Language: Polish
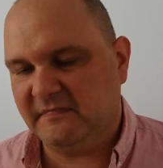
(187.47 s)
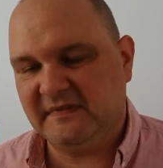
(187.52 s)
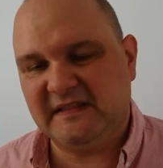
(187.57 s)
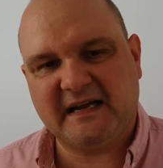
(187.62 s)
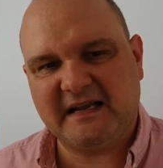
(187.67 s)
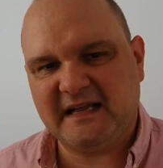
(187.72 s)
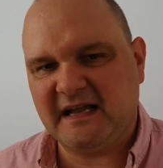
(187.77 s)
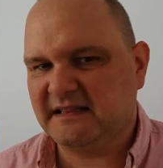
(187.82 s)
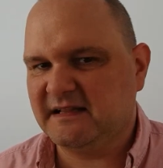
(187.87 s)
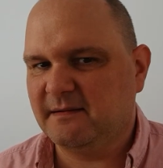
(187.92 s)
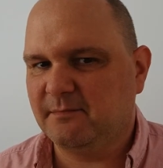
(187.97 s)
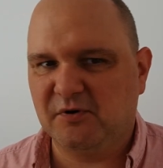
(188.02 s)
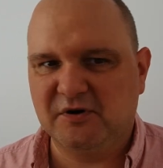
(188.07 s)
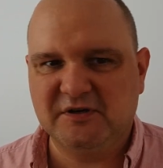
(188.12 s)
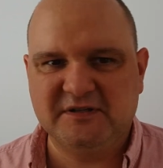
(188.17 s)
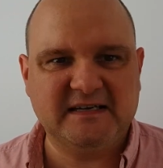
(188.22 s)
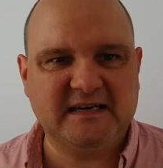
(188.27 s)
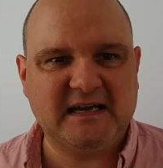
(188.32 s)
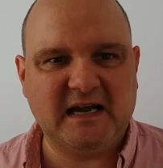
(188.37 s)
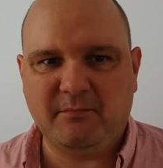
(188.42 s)
I tak jak na
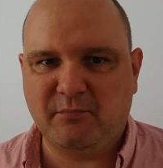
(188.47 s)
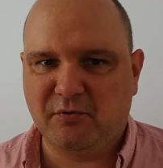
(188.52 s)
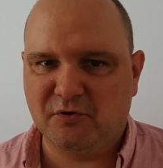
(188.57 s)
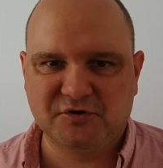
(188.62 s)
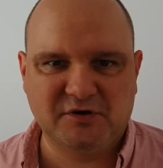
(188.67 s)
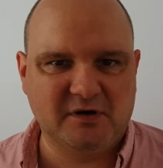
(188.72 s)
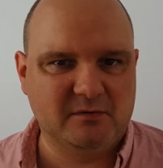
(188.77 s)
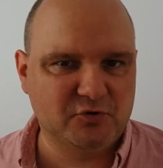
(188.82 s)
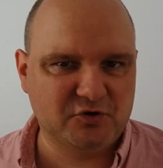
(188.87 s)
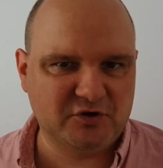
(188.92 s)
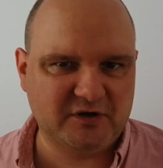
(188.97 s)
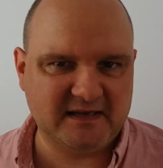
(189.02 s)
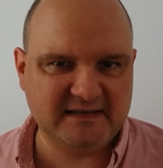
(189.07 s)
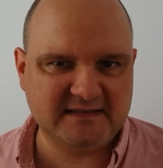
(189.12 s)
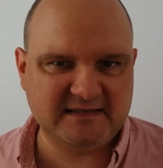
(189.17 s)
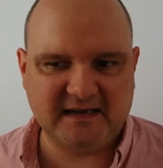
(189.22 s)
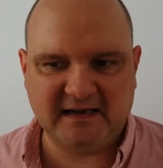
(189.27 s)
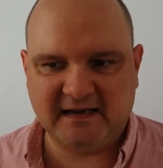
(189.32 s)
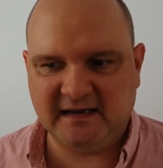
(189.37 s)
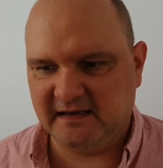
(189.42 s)
politykach położyłem już
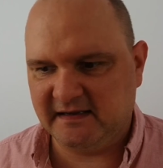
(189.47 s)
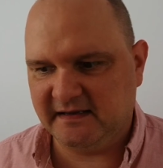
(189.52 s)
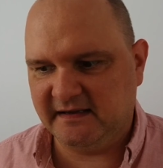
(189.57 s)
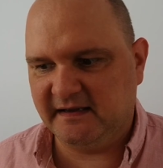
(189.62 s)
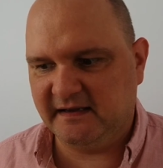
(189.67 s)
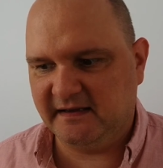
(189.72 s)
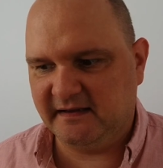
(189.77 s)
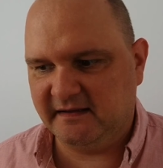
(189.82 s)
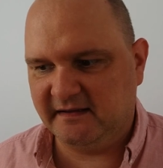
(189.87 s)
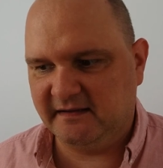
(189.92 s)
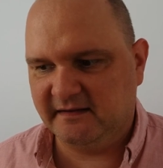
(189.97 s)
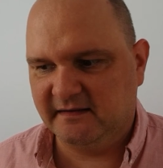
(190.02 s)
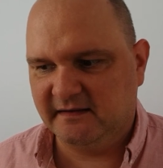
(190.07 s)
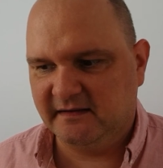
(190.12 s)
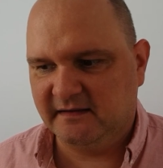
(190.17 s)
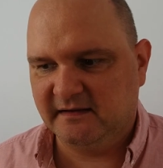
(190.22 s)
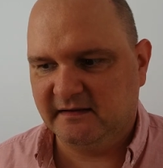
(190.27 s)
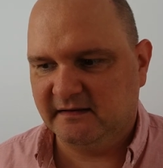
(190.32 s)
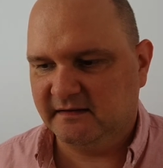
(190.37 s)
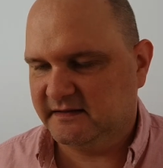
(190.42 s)
kreskę i
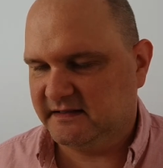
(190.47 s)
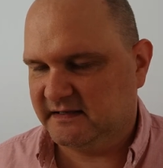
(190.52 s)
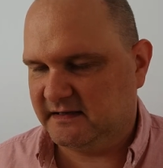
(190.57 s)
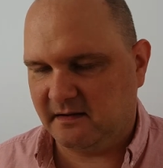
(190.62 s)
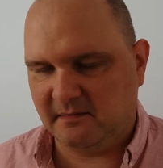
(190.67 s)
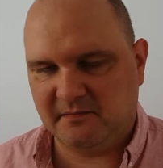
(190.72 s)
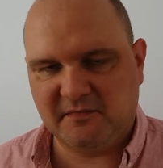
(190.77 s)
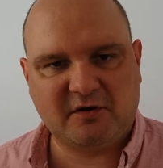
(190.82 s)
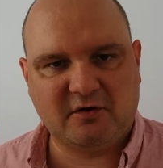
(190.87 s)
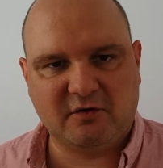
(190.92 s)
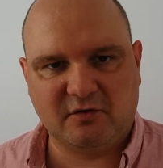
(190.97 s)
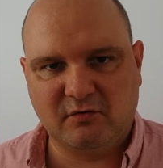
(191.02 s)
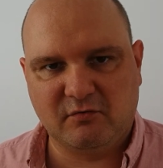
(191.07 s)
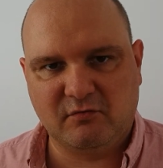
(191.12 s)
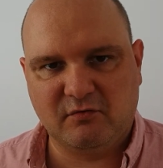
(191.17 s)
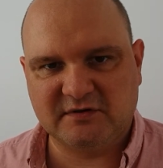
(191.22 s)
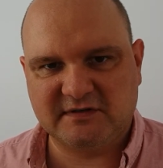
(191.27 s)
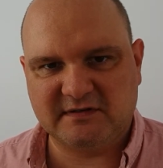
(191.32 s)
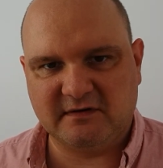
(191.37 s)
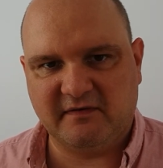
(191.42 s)
nie mam na kogo
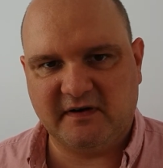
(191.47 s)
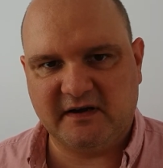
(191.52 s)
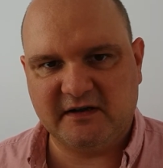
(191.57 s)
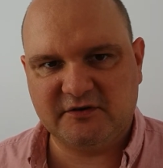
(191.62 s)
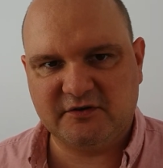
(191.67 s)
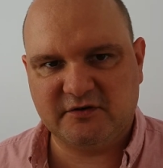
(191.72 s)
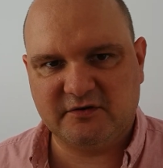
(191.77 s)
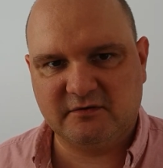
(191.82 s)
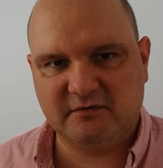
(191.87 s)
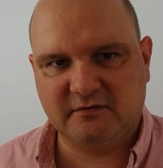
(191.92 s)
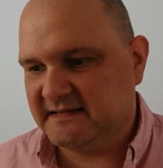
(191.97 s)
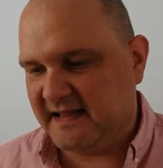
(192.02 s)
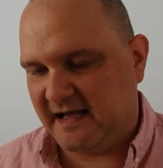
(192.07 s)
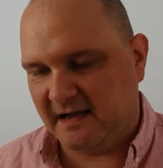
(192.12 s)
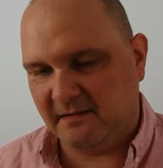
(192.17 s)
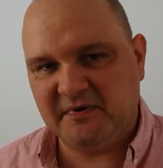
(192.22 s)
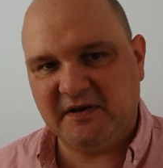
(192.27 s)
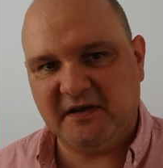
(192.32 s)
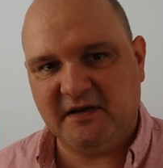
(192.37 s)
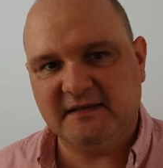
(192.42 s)
głosować,
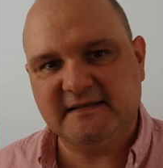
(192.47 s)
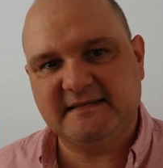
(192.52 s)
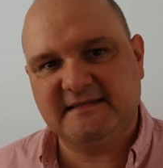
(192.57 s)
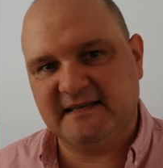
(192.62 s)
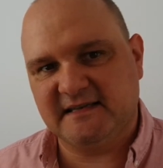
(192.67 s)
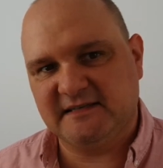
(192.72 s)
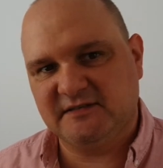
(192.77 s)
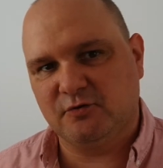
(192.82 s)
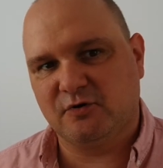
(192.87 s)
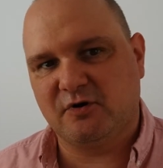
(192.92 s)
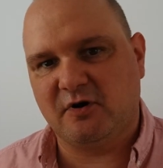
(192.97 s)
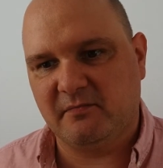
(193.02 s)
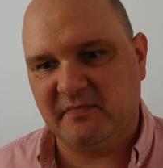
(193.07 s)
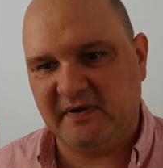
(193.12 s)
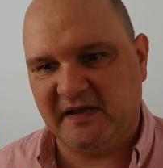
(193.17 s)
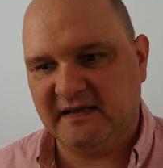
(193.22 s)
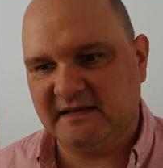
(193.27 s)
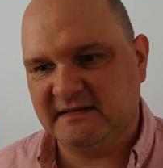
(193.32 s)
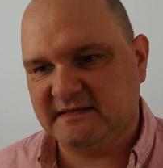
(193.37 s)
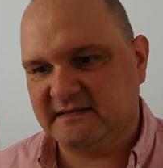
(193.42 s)
dla mnie cezurą
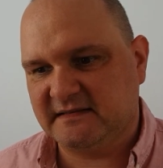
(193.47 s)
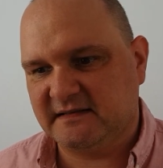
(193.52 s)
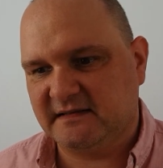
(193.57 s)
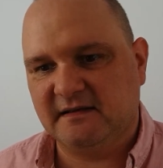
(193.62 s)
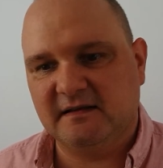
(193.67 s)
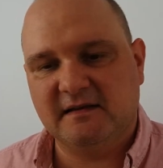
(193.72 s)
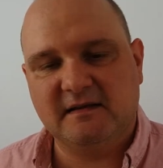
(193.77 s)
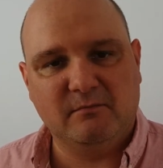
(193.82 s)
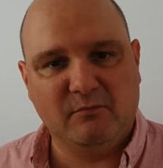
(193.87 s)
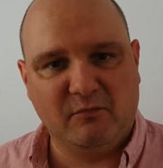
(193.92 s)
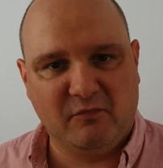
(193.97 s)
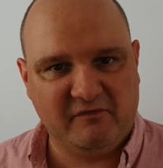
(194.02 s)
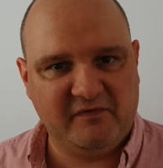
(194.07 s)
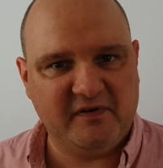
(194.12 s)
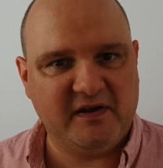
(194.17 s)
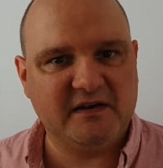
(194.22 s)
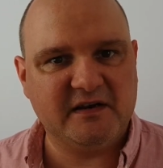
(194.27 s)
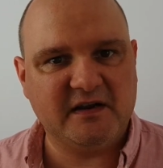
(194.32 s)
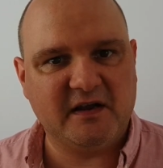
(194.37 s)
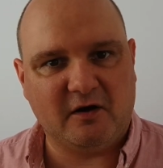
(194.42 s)
jest
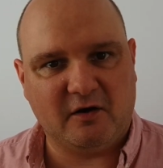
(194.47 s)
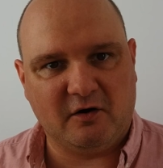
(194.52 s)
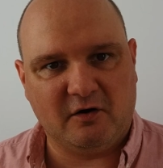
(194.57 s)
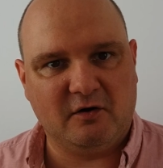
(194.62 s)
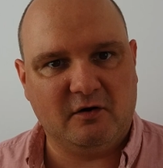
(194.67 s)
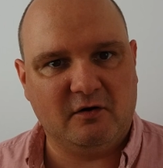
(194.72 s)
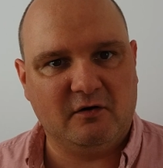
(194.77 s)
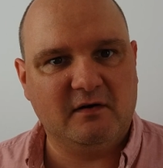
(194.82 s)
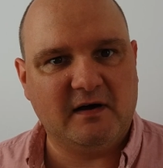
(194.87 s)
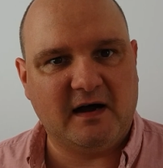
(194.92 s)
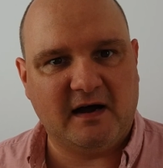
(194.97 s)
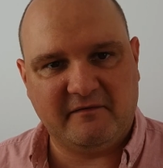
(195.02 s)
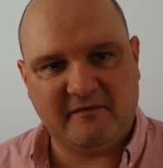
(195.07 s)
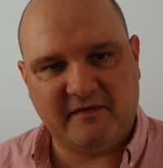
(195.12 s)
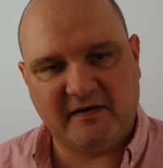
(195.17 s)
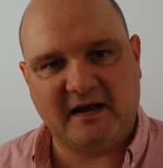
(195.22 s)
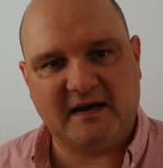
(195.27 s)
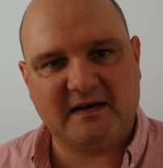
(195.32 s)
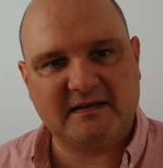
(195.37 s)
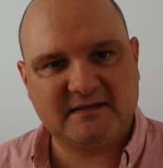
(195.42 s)
mówienie o
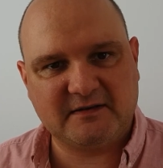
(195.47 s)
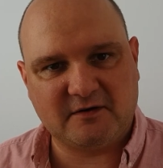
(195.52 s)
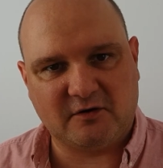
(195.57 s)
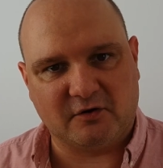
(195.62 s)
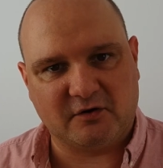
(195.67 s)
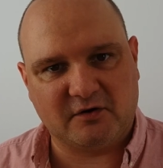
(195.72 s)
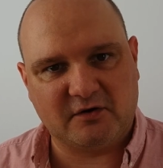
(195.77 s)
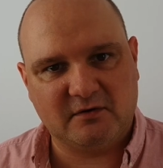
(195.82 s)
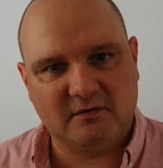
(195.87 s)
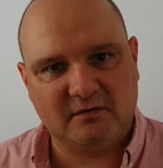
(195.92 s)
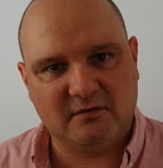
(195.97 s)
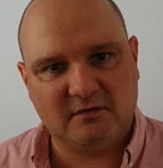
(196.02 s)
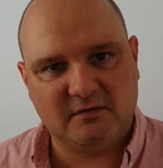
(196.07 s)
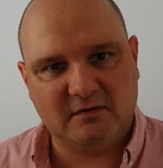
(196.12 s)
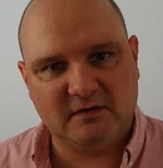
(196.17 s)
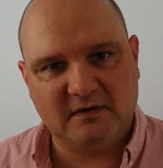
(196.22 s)
aferach SKOK.